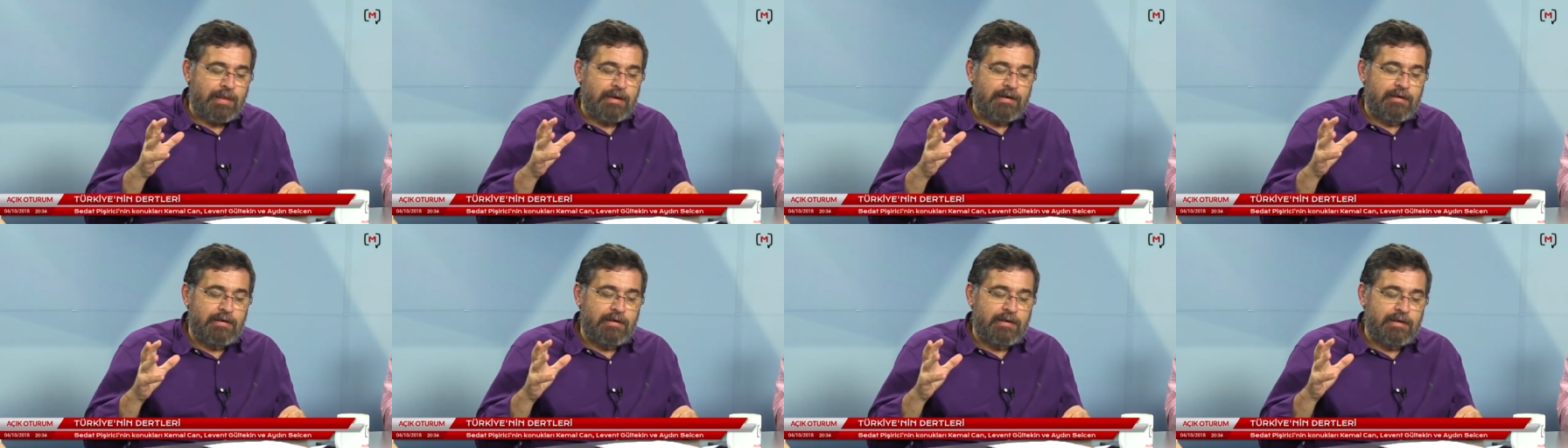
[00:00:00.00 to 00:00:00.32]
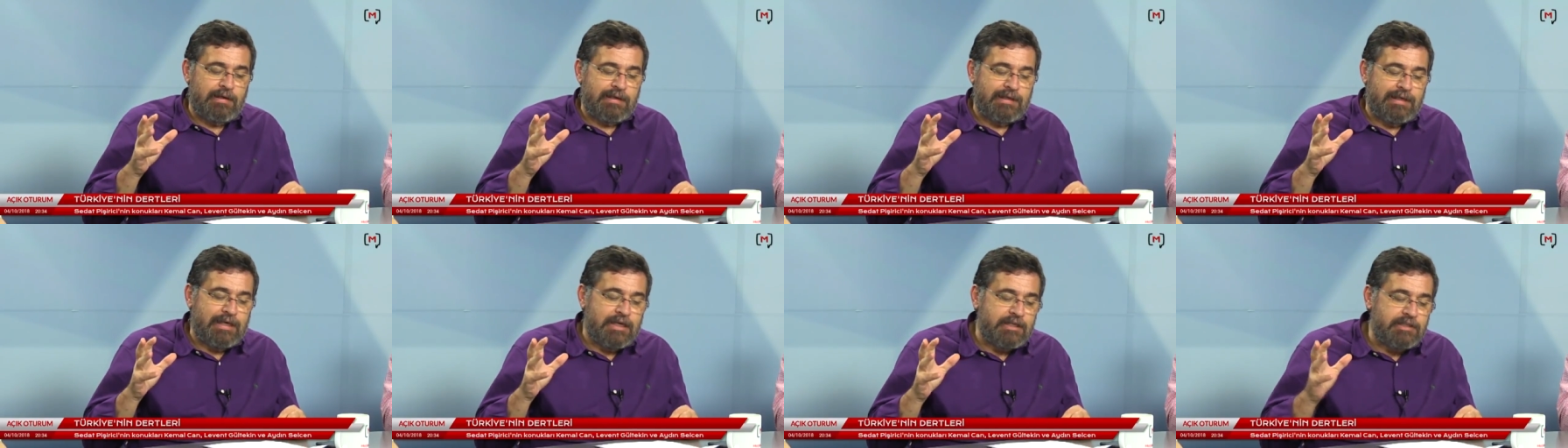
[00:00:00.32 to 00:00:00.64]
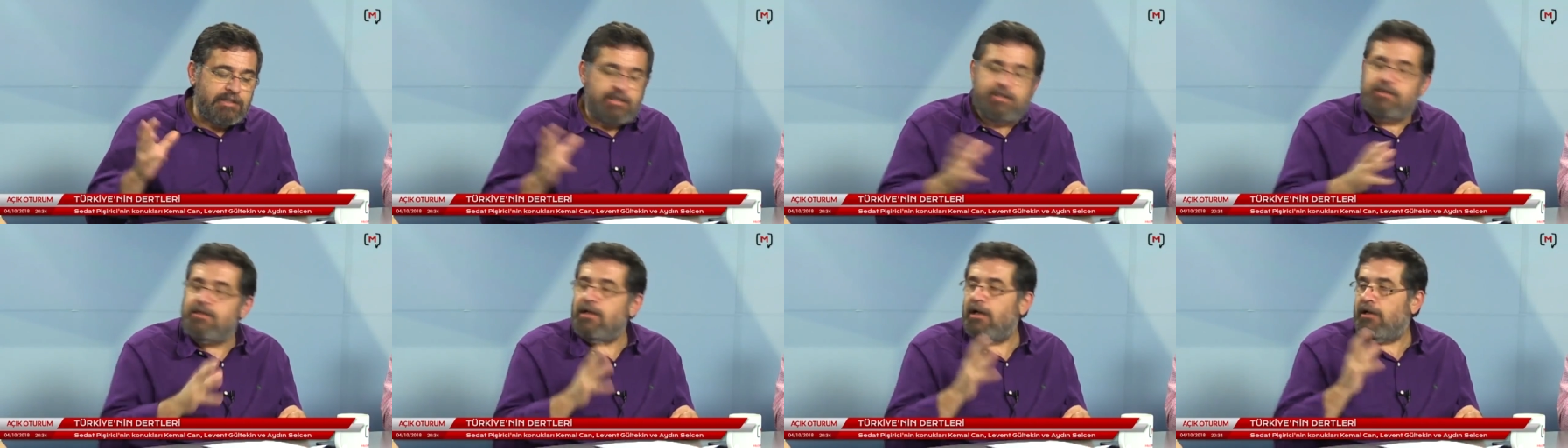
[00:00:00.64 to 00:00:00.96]
e,
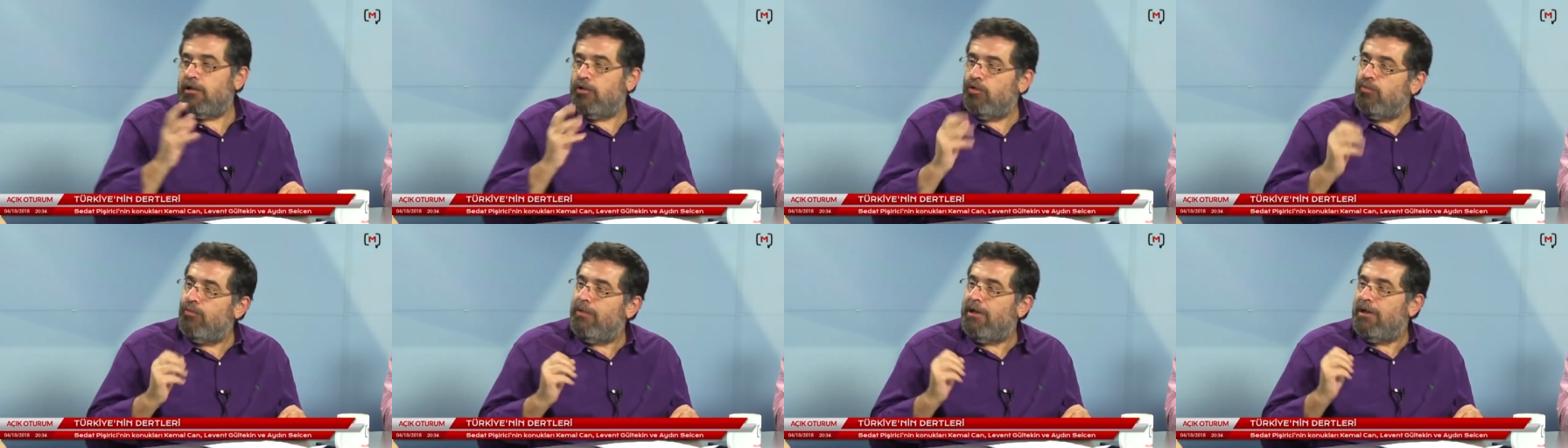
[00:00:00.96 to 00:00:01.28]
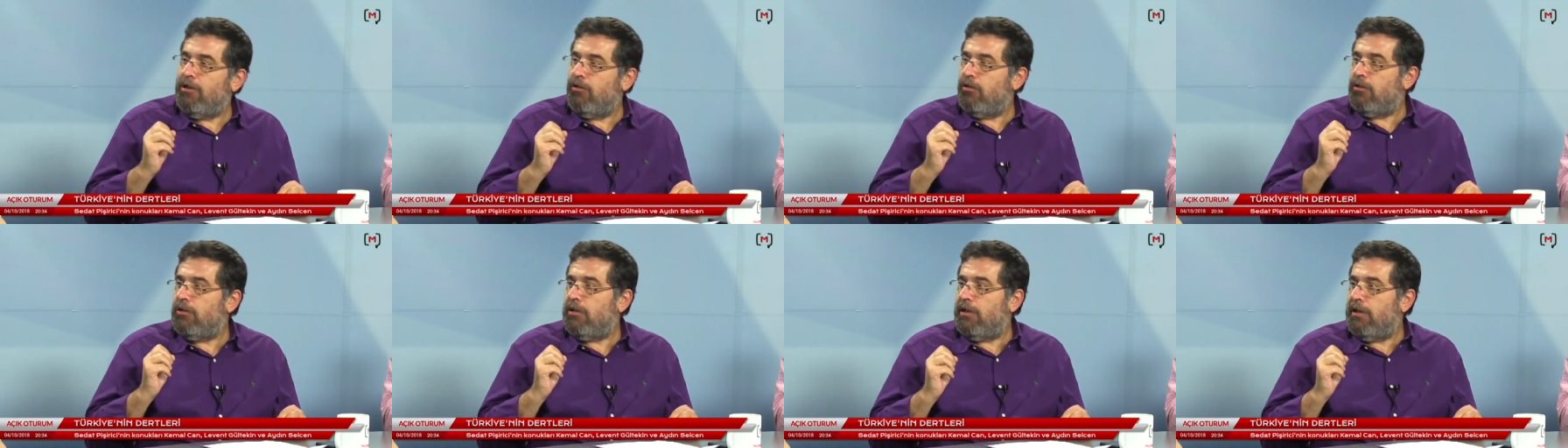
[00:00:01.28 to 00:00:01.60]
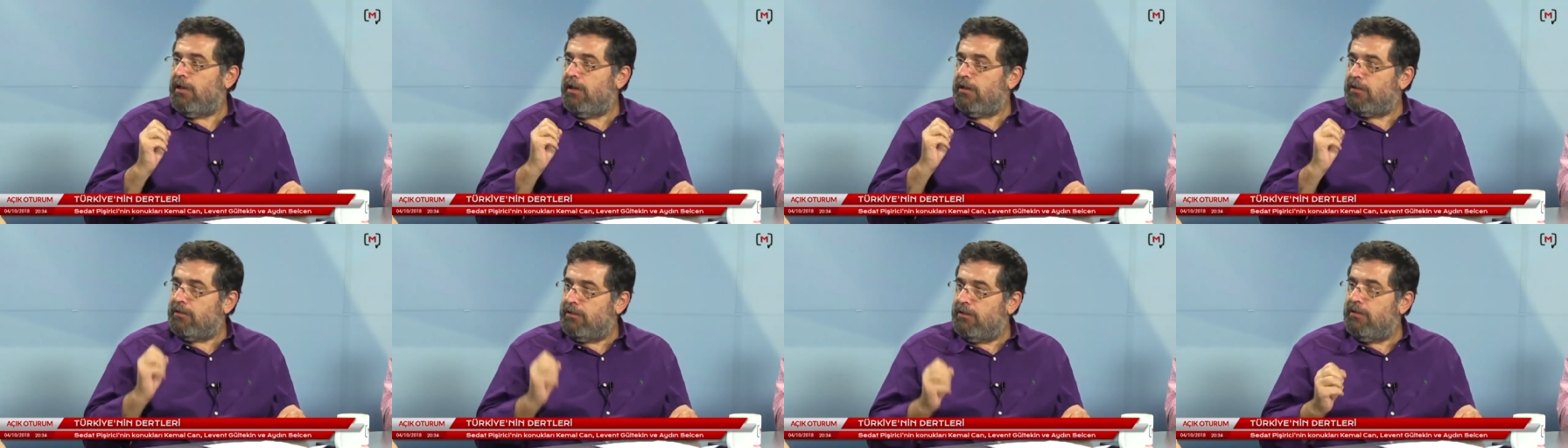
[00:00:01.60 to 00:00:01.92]
geçici anomali
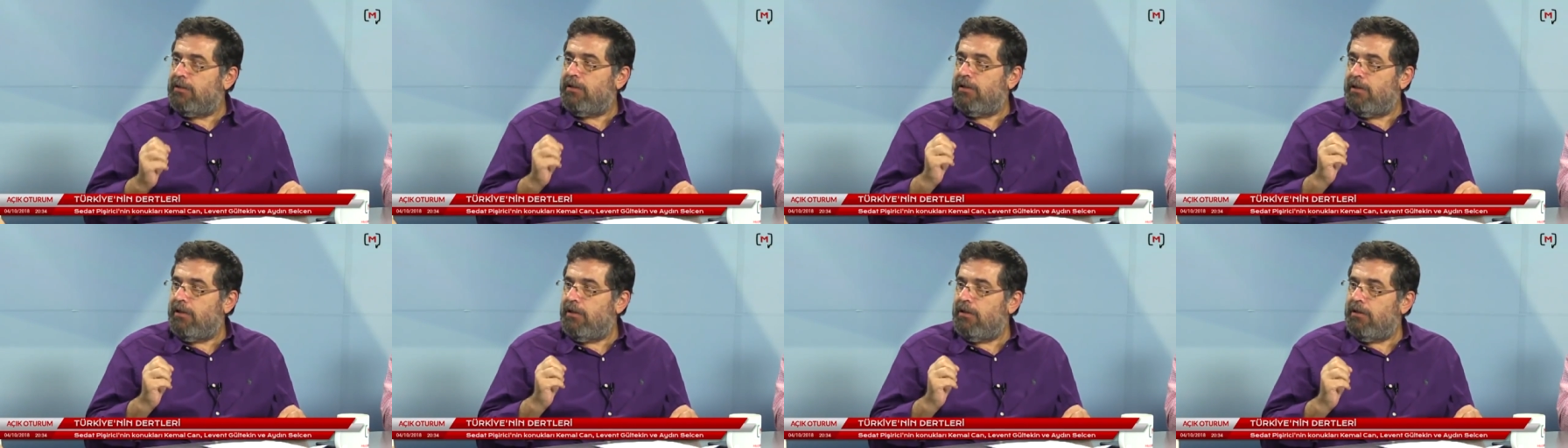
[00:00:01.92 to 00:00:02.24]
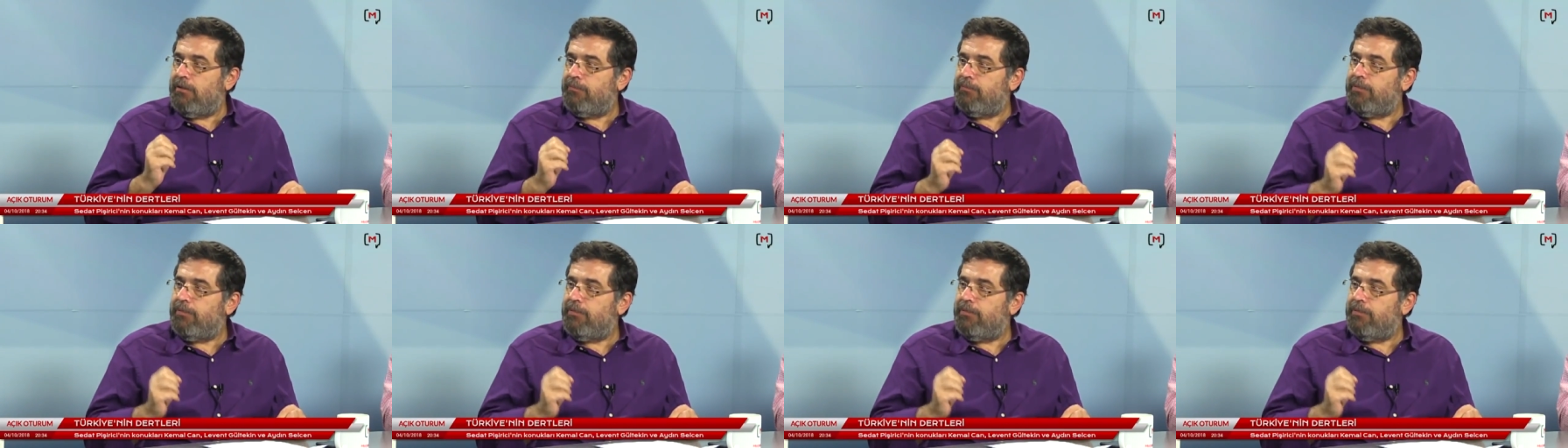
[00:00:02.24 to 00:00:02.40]
olarak değil,